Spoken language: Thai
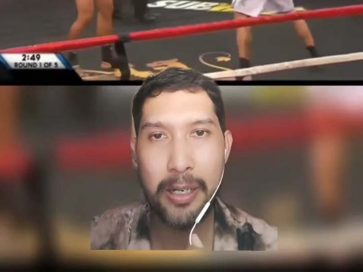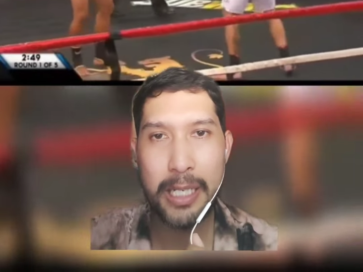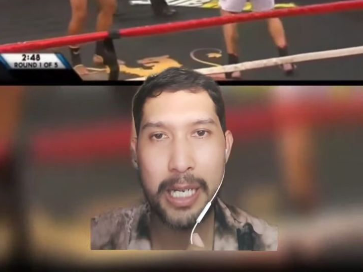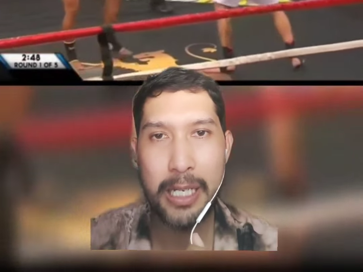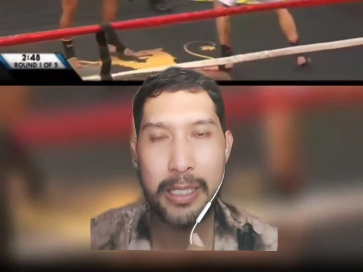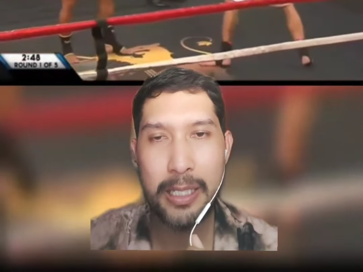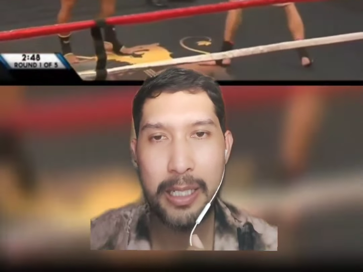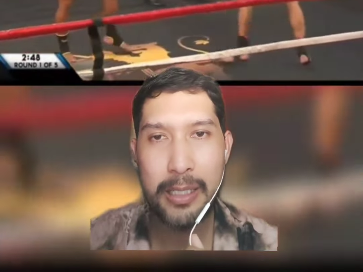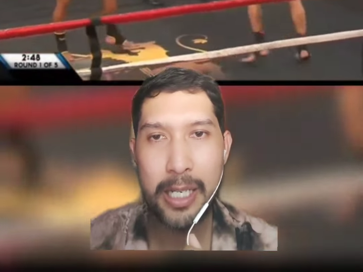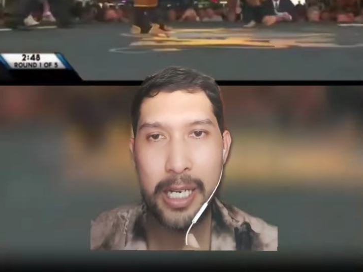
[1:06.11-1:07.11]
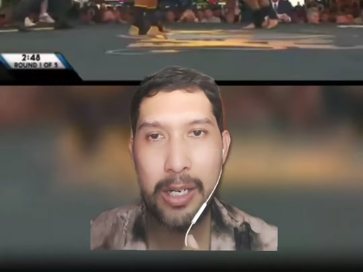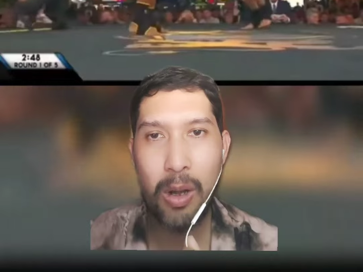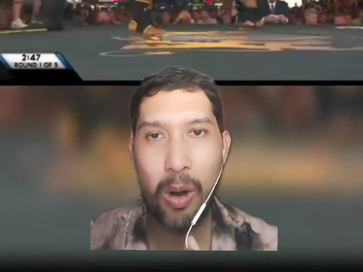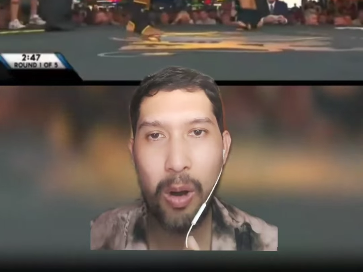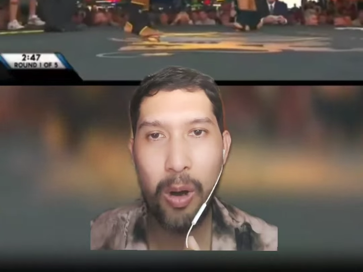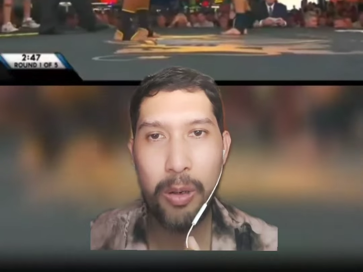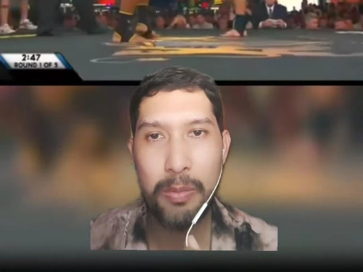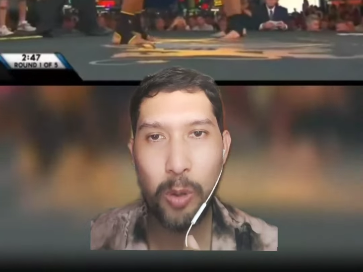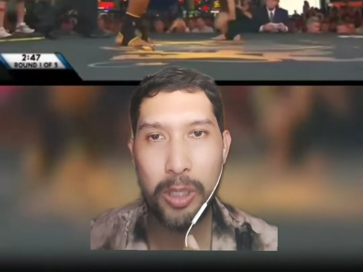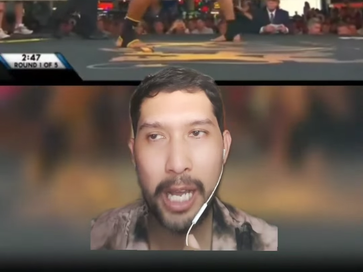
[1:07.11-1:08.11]
นะฮะทานั้นของ
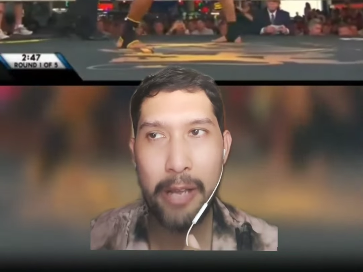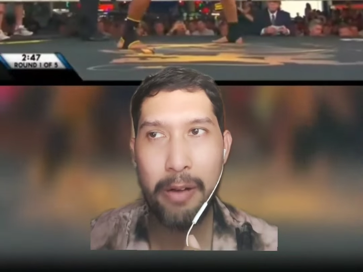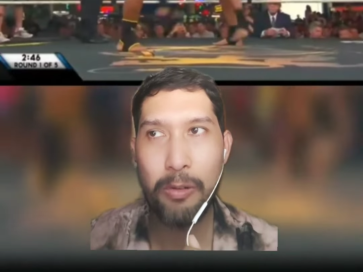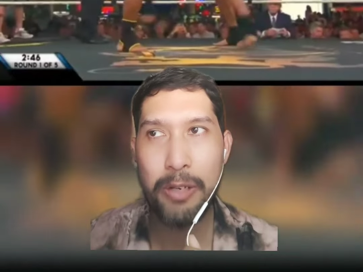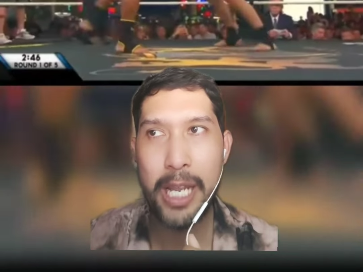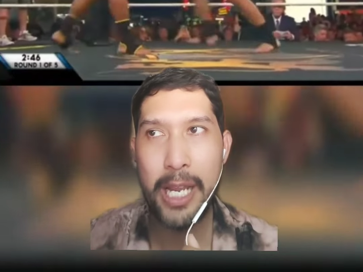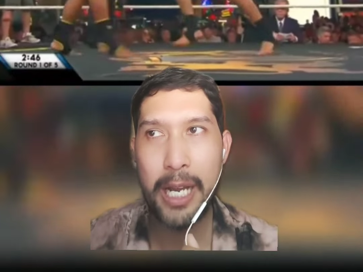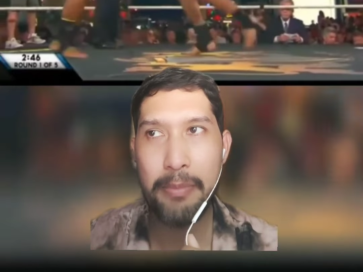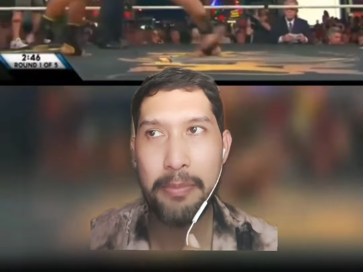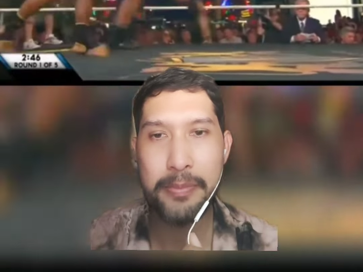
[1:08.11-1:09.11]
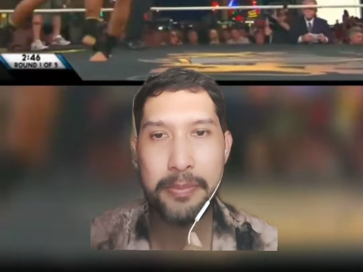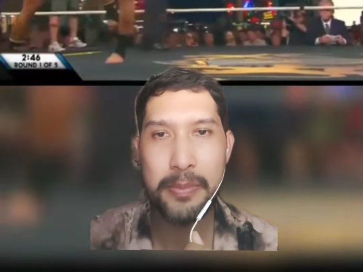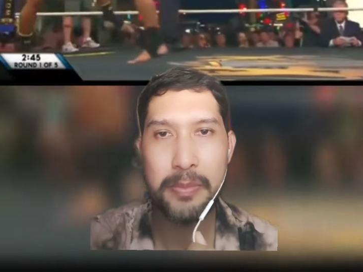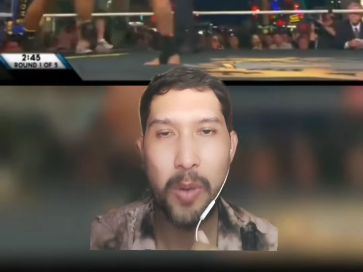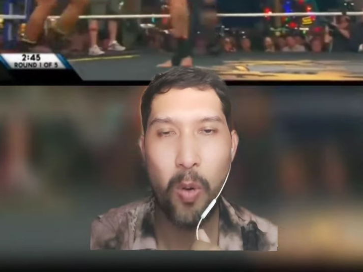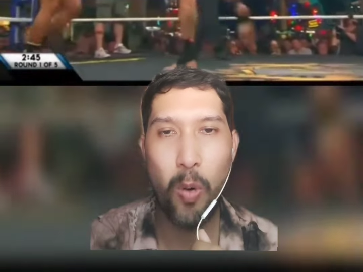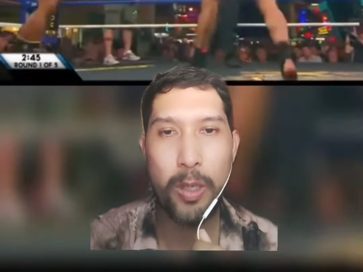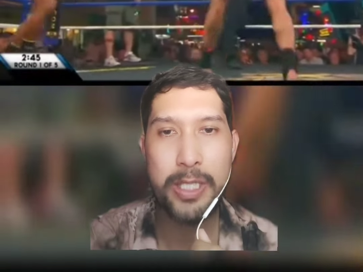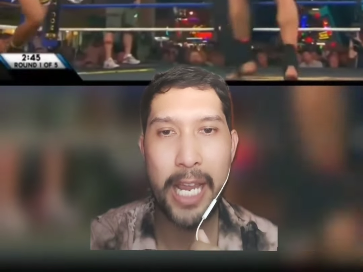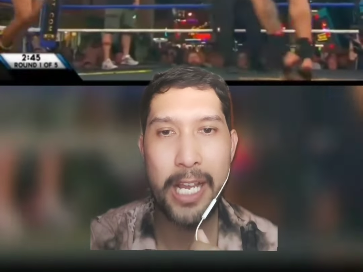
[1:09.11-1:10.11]
คนไทยเรานี่เองครับ โอ้โห
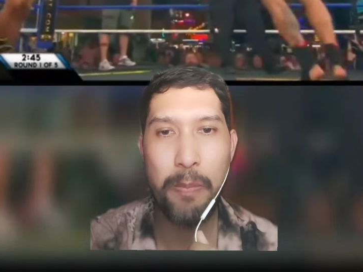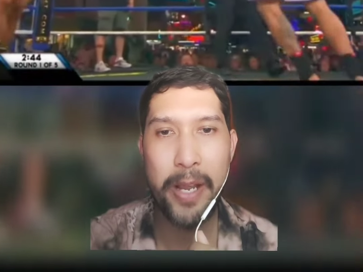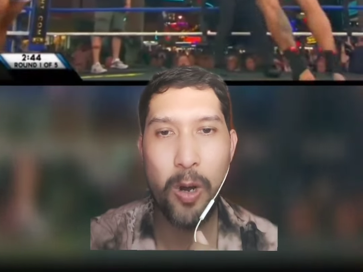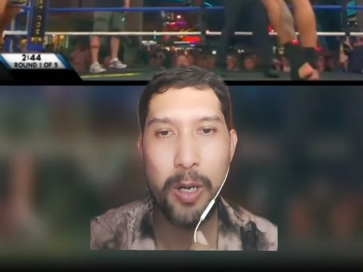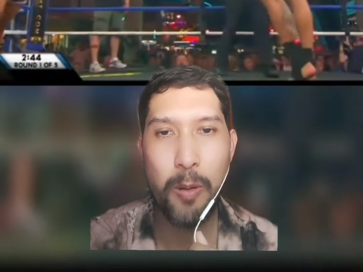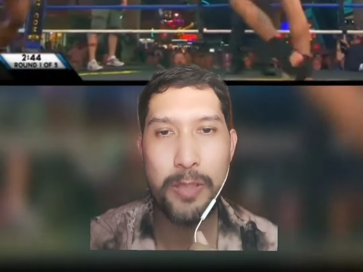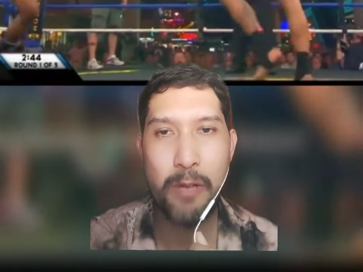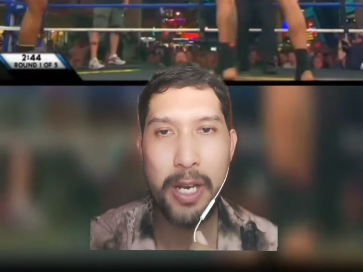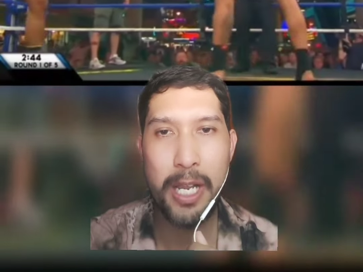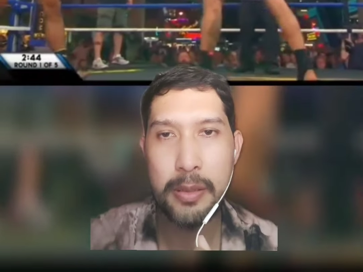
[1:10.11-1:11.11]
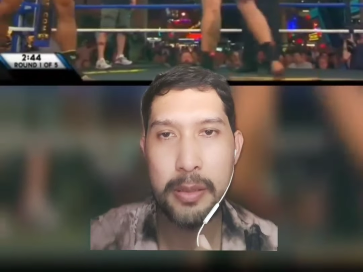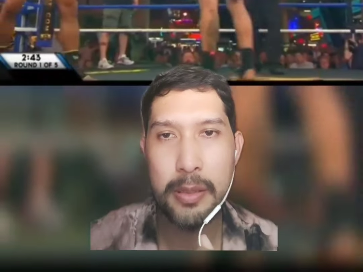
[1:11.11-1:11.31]
ใส่เข้าไปก่อนผมจังหวะนี้